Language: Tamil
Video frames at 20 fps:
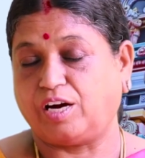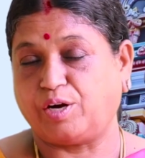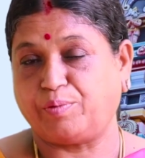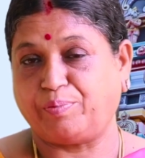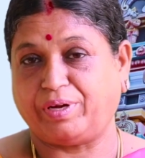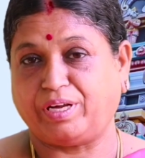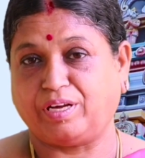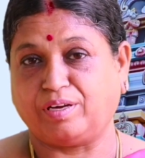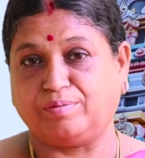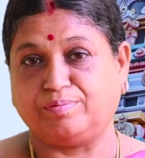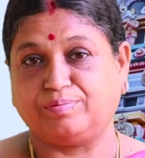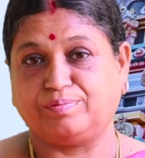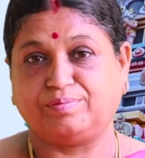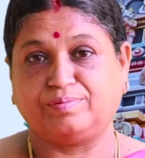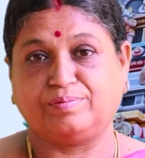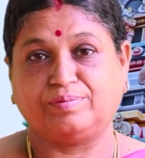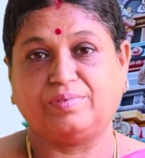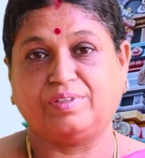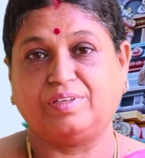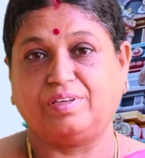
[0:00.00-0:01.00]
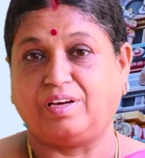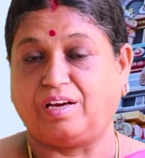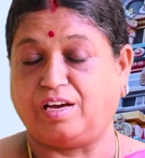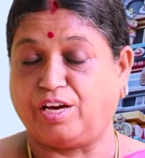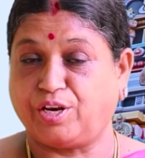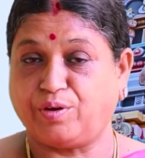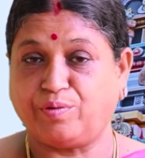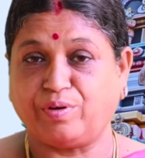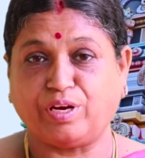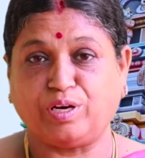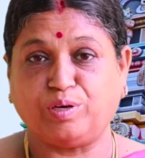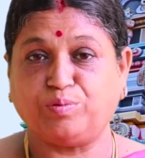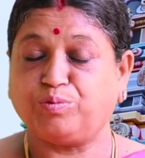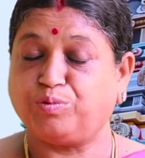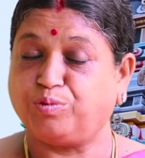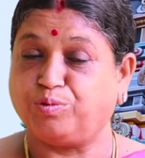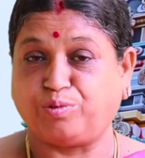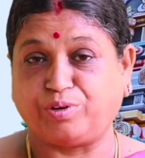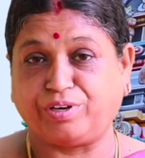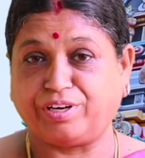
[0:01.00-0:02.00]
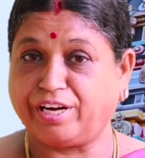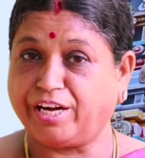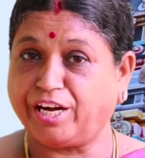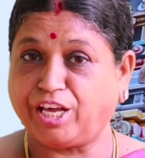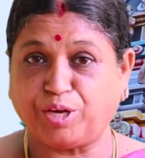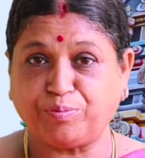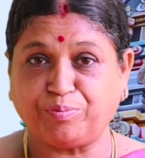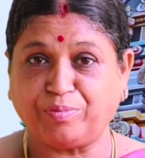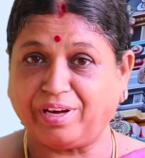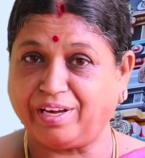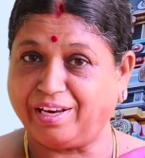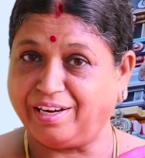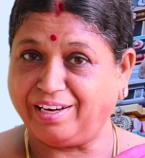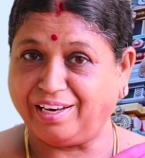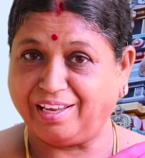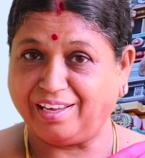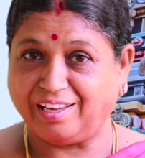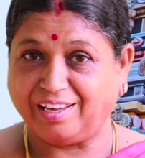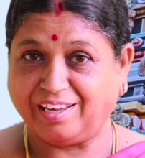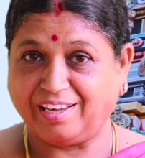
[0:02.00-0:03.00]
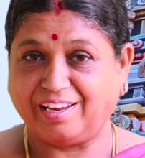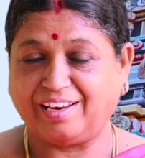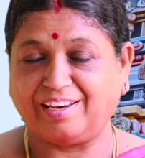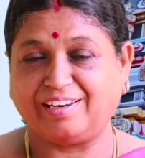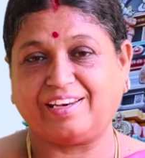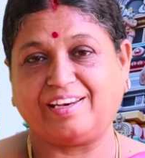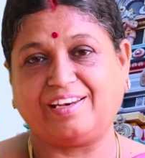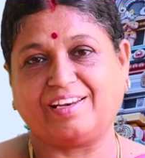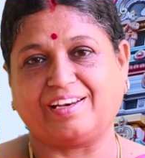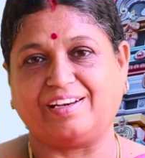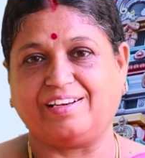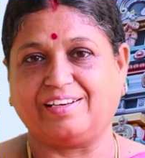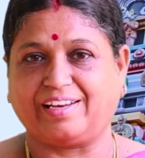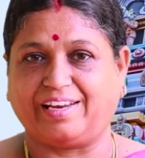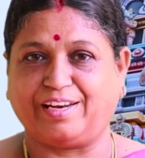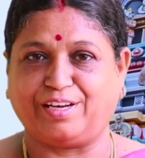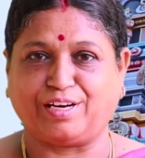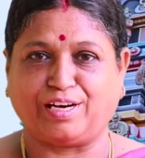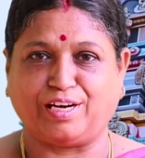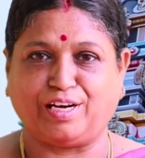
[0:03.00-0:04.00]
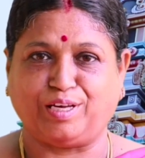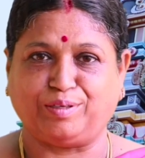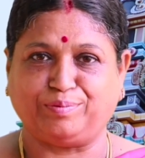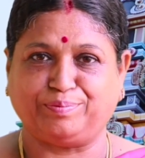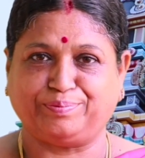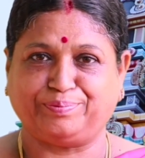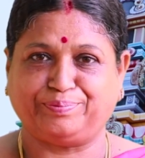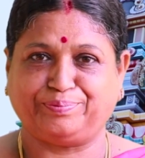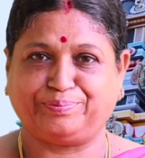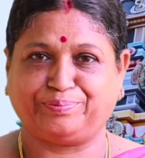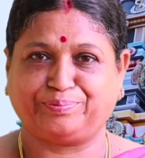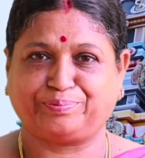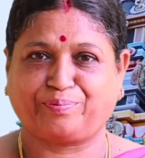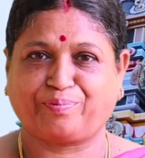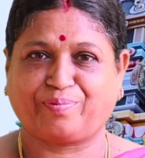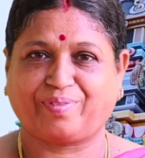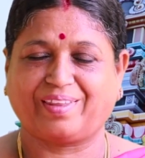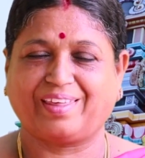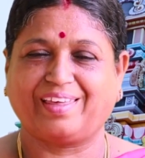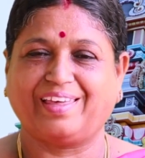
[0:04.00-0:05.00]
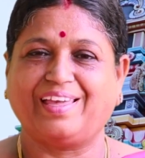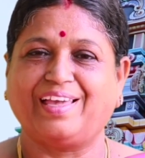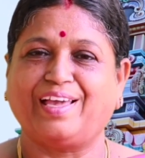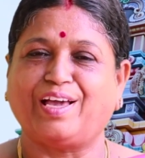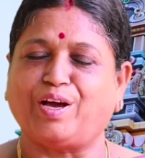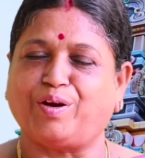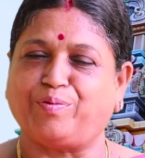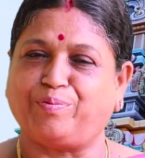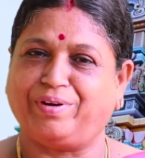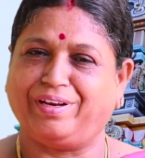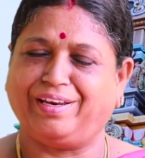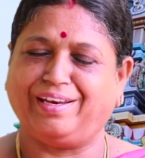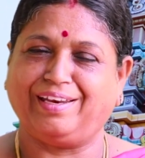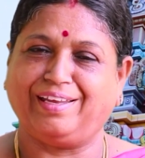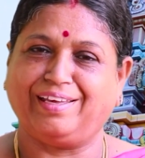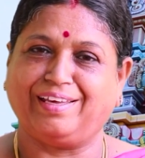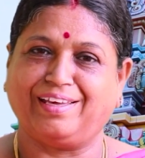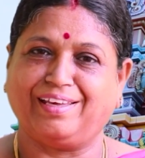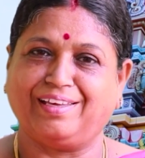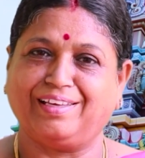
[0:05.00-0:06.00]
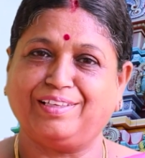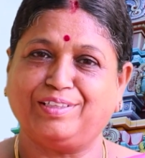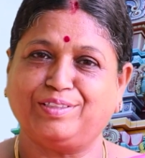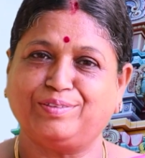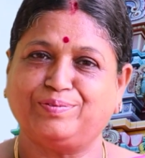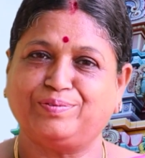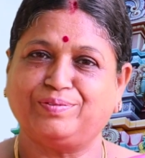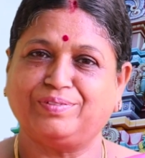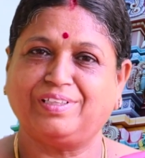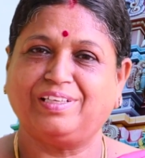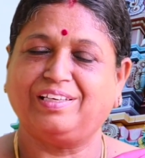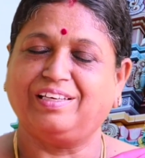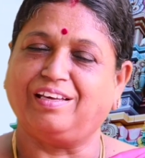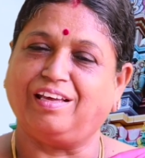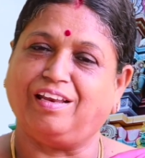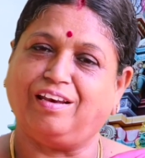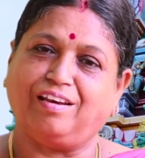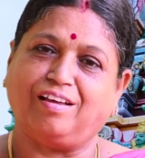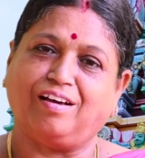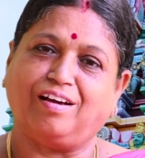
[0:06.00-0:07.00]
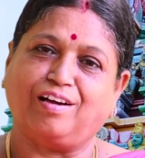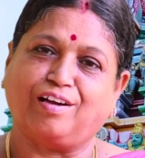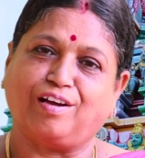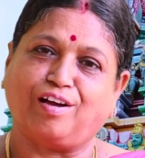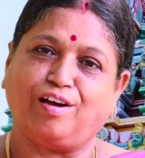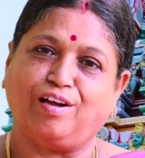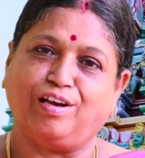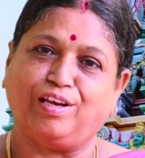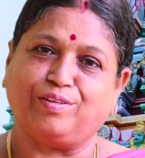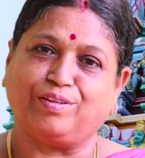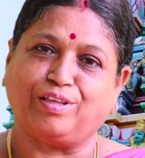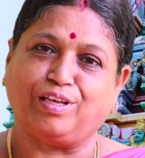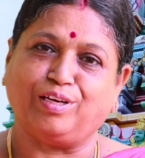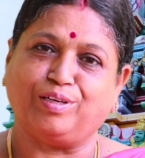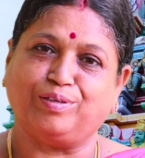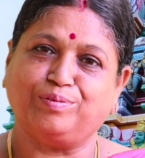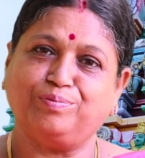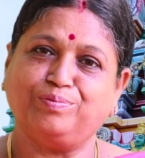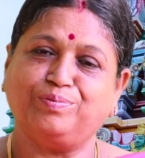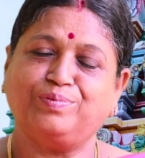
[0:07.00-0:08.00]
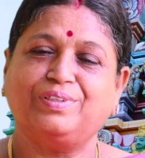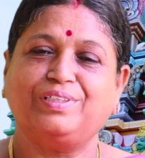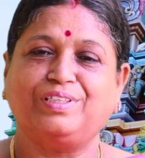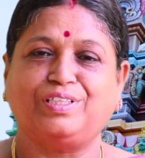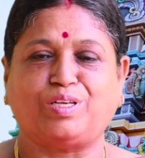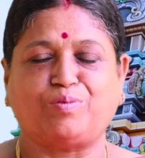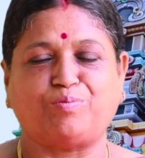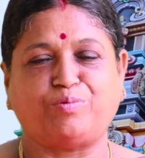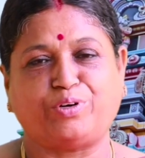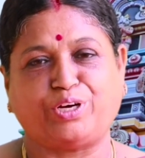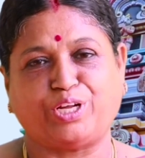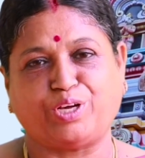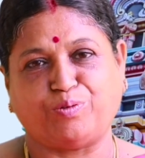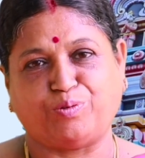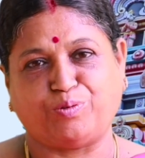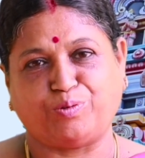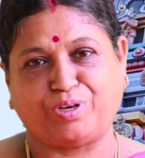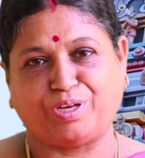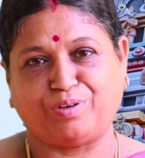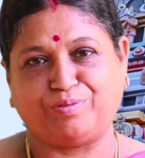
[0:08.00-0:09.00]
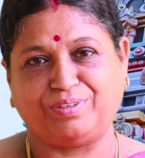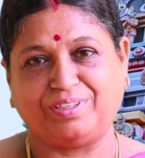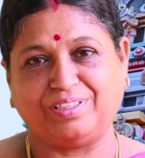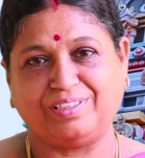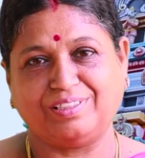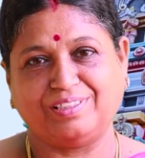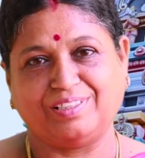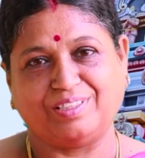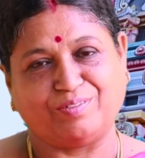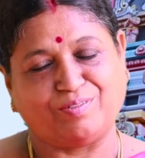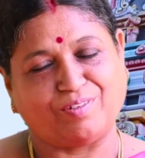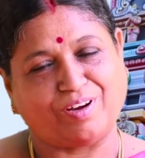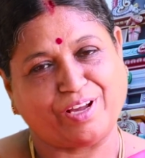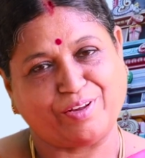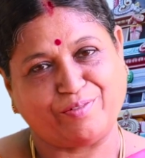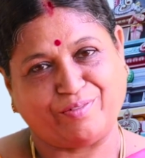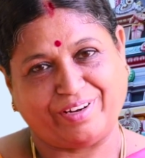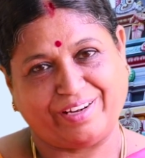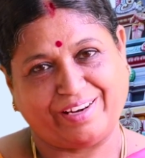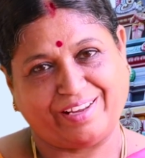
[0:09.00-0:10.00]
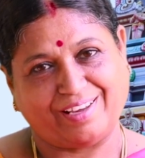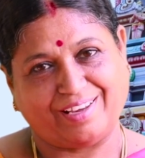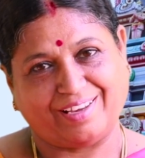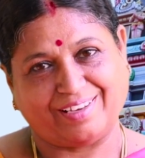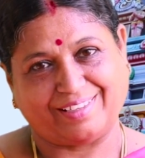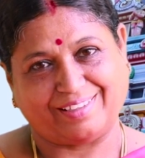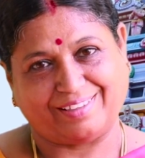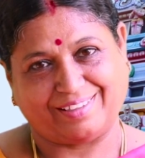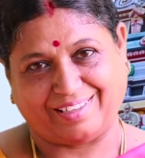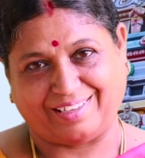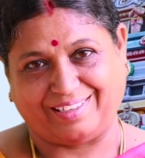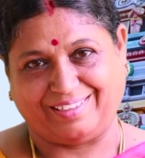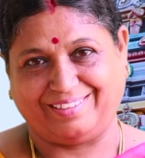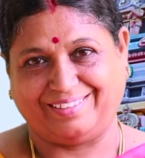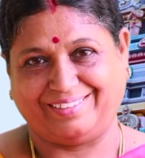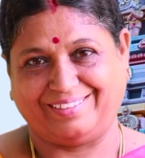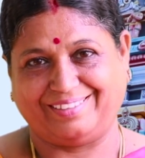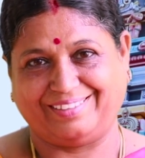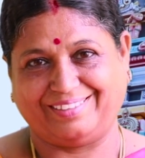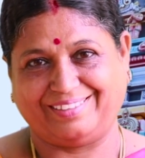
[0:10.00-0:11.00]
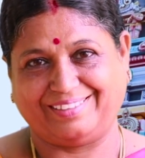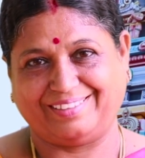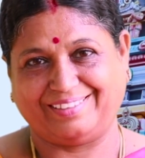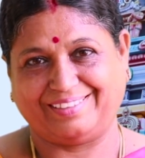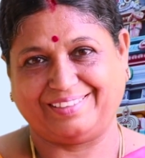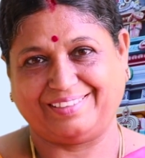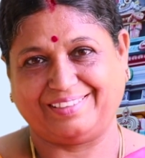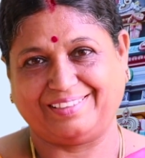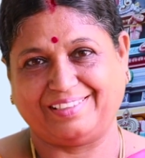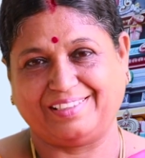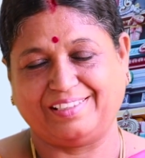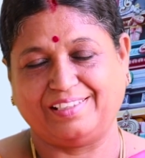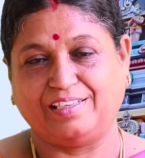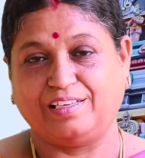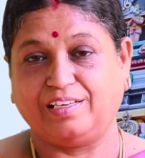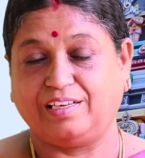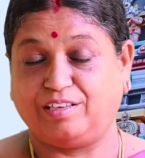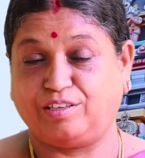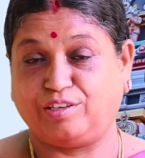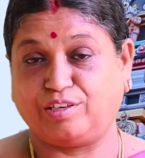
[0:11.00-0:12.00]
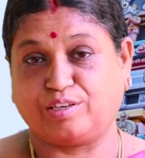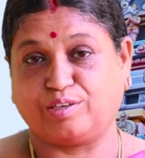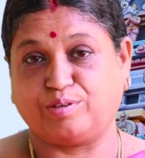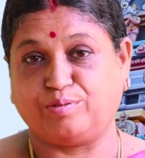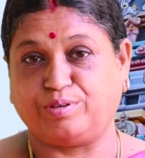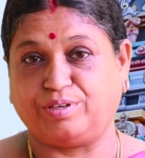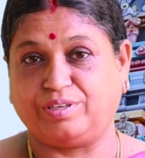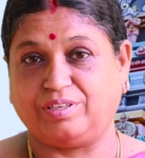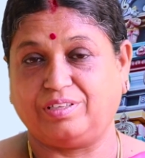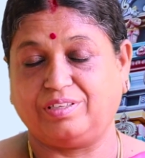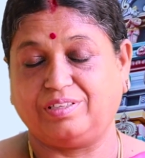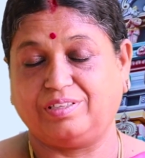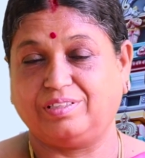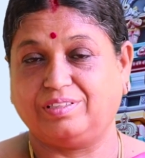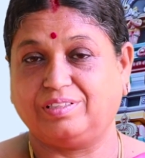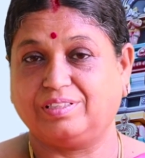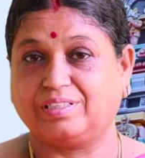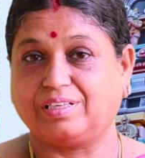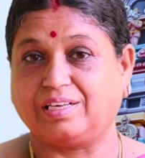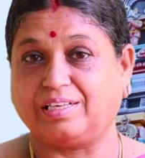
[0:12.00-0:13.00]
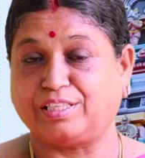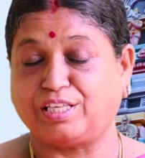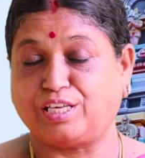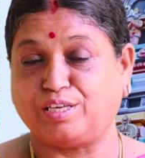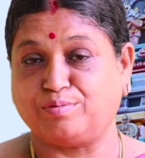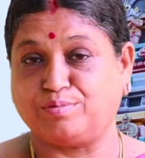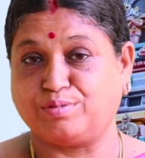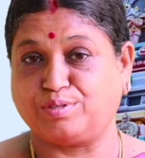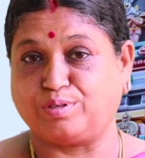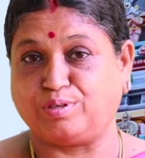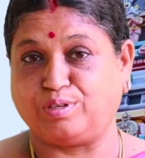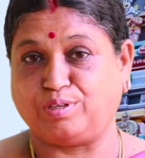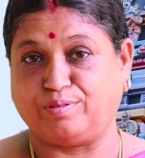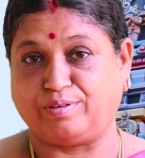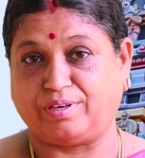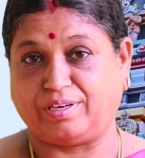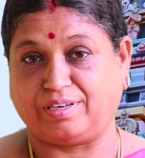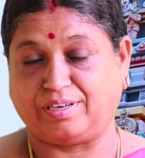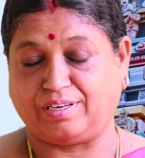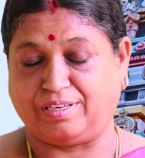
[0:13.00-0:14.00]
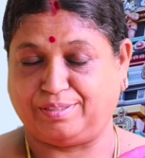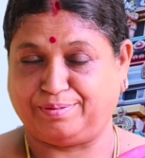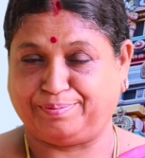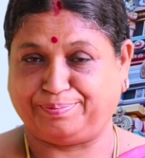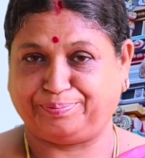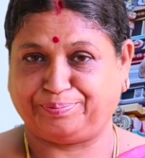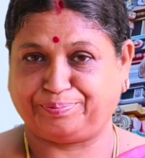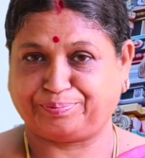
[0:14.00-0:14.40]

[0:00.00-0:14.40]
ஆன்மீகம் அறிவியலும் ஒன்றடையுமா என்ன என்று நீங்கள் கேட்கலாம் அப்படி இல்லைங்க எல்லா காலத்திலும் நம்முடைய உணவு வாய் வழியாகத்தான் இதற்கு ஒரு கதையும் சொல்லுவார்கள்